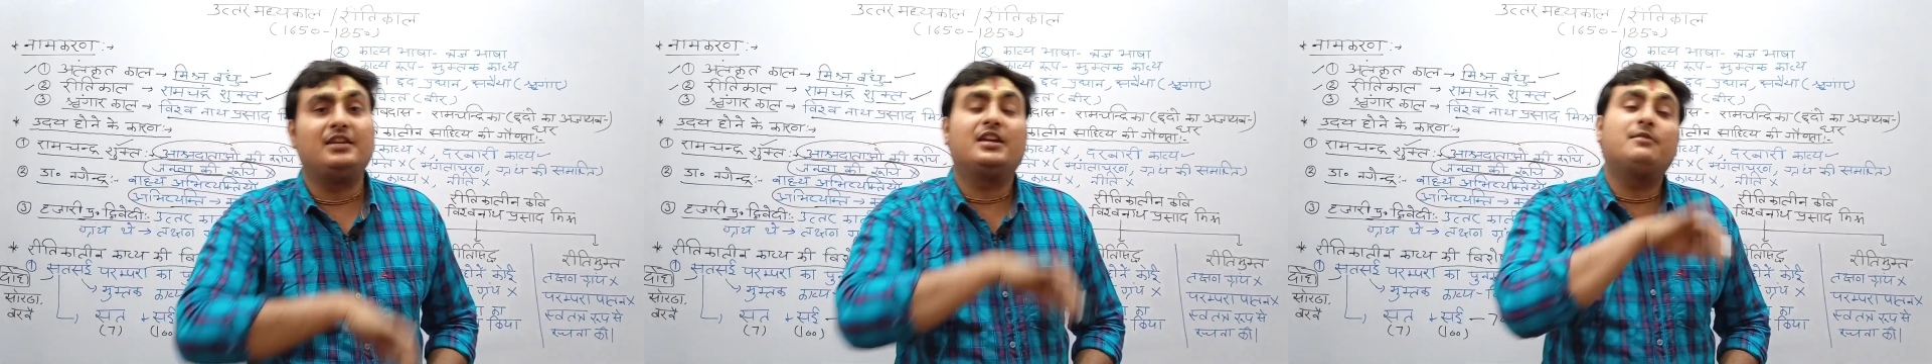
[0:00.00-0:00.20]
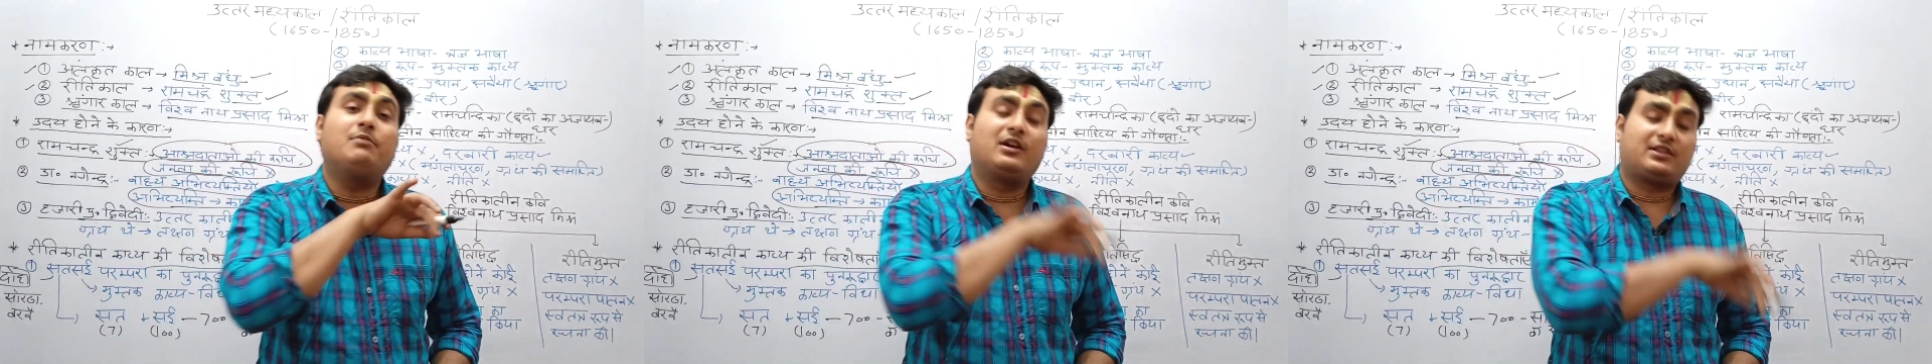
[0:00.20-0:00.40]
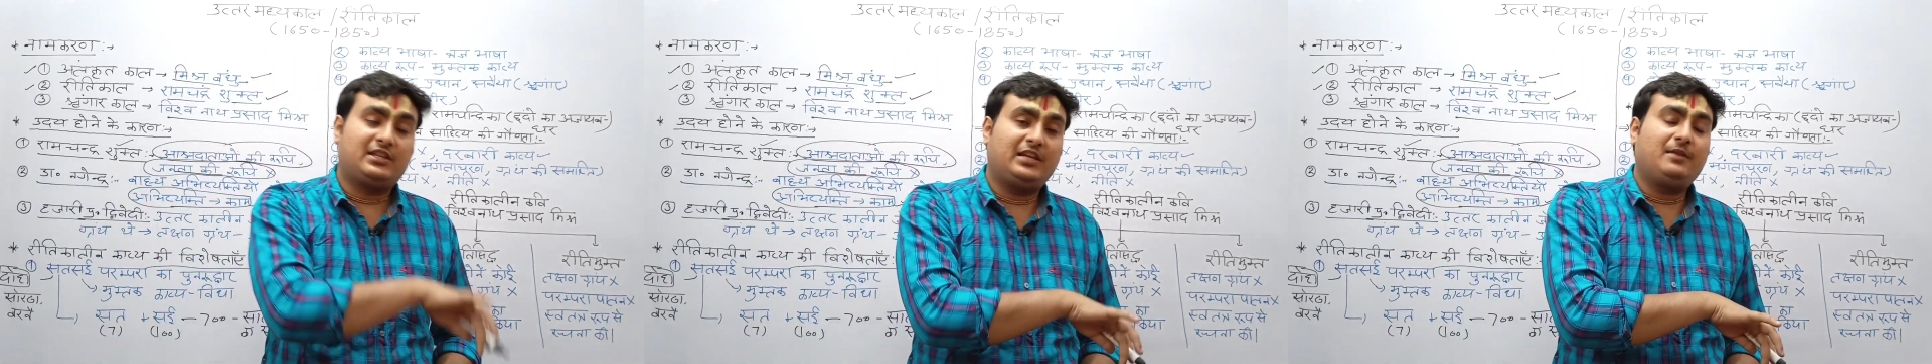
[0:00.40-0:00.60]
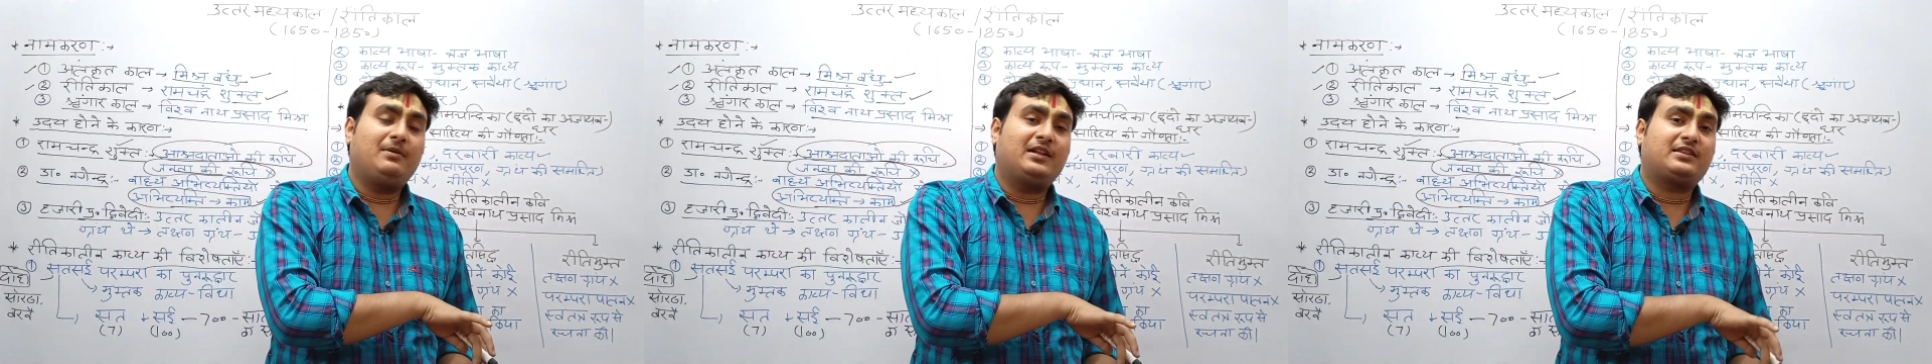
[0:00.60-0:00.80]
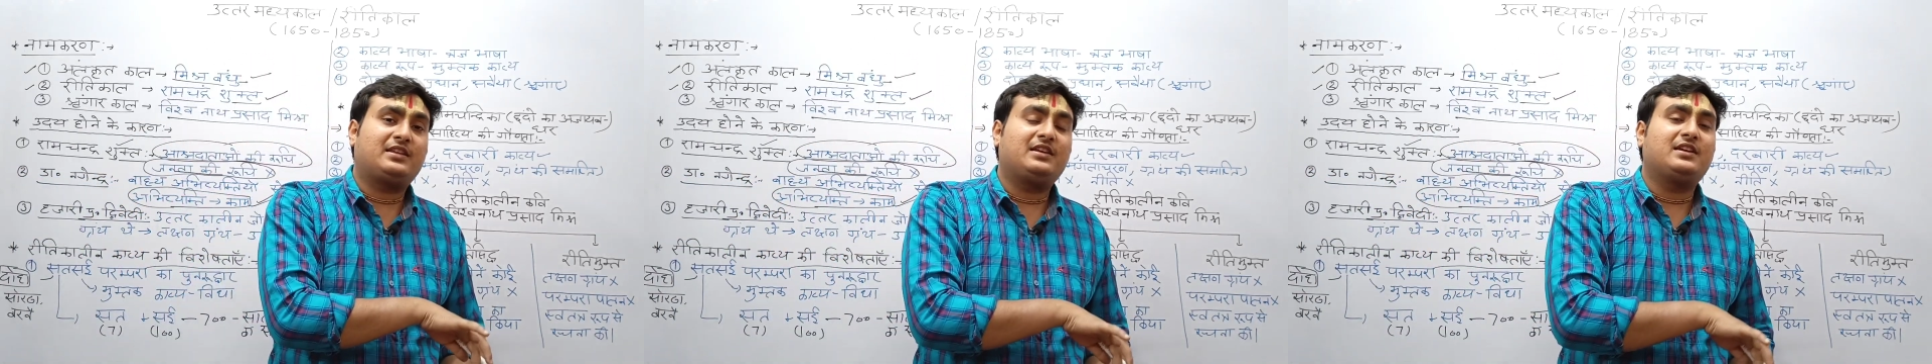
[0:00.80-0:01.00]
थी यानी भक्ति की
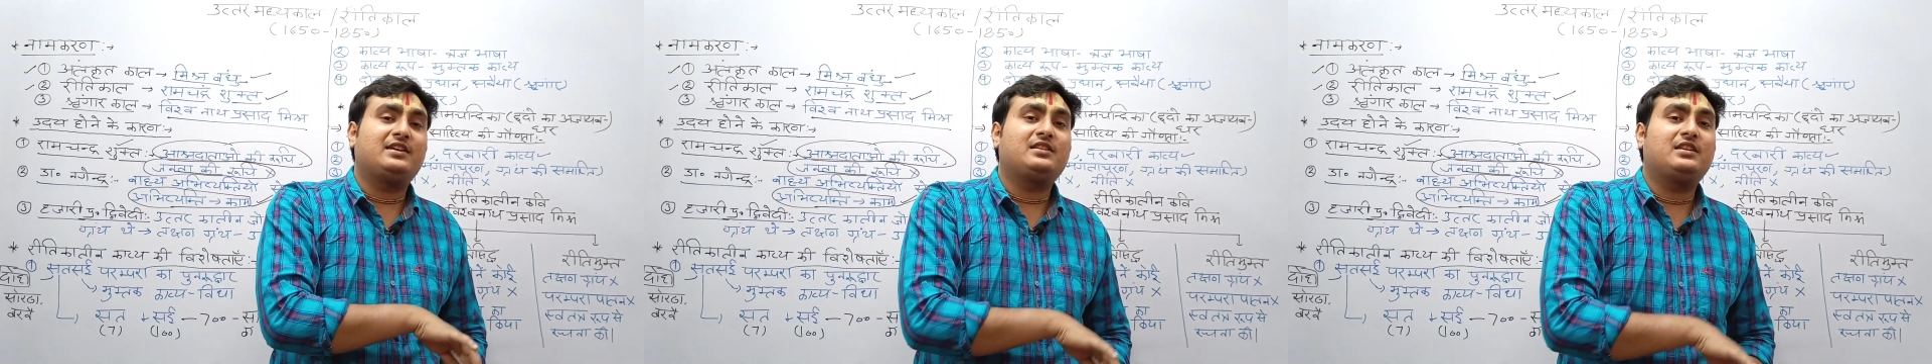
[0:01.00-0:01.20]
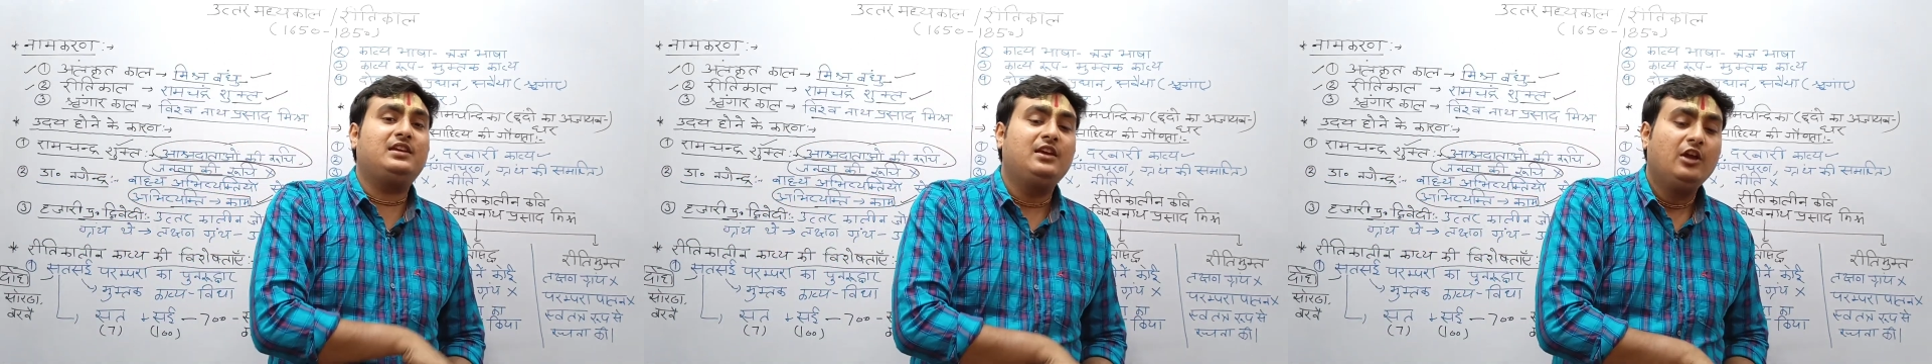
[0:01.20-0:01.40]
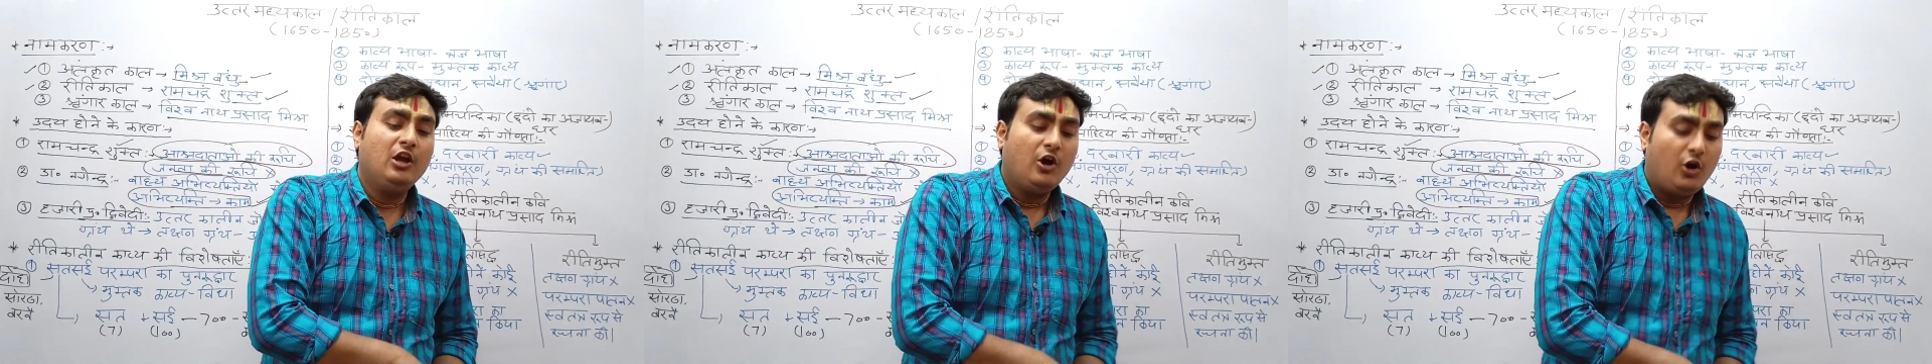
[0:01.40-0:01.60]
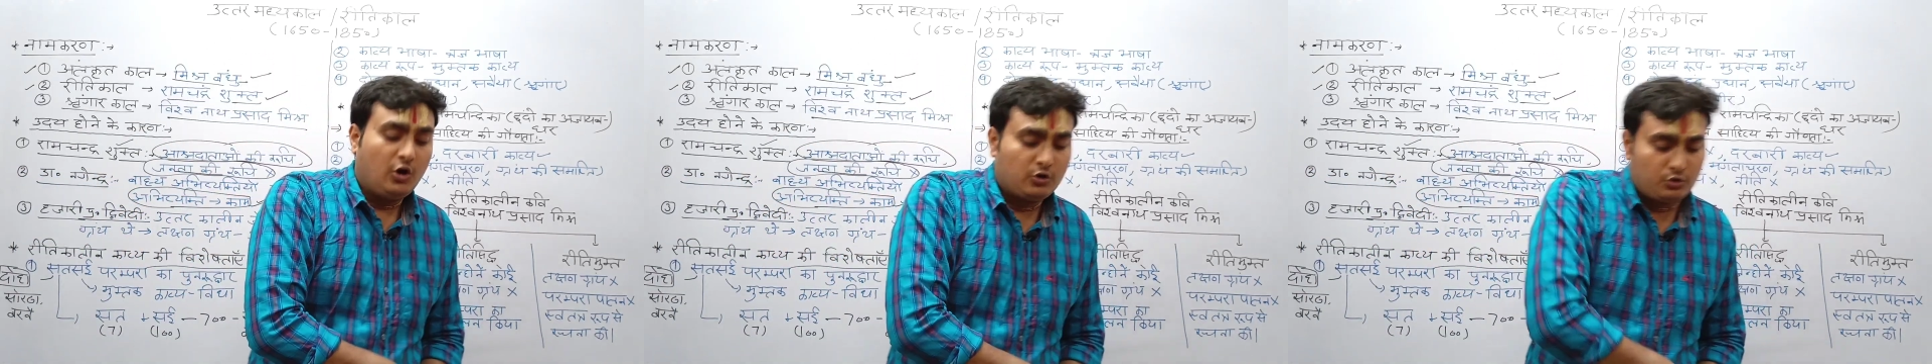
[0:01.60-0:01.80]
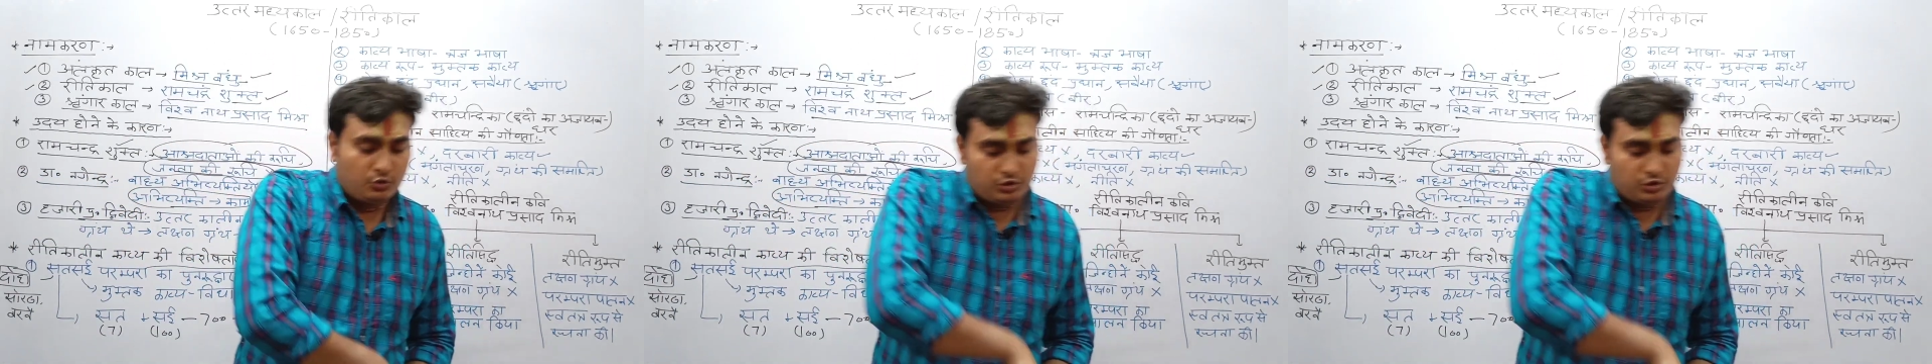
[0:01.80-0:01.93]
बात की गई थी और